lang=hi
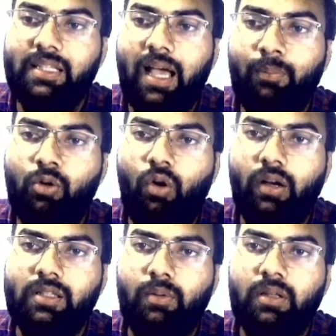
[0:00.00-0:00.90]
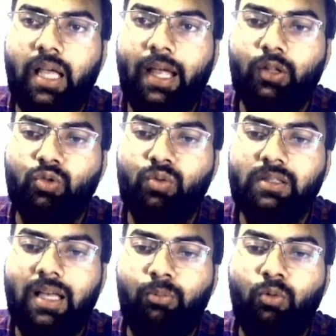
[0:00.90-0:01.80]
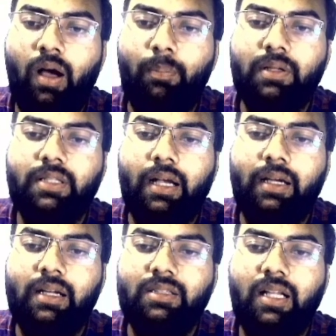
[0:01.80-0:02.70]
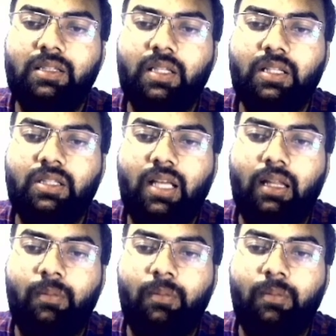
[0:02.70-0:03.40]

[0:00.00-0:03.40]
ही आपको कॉलेज मिलता है तो स्टूडेंट्स आपको वहां पर जाकर जल्द से जल्द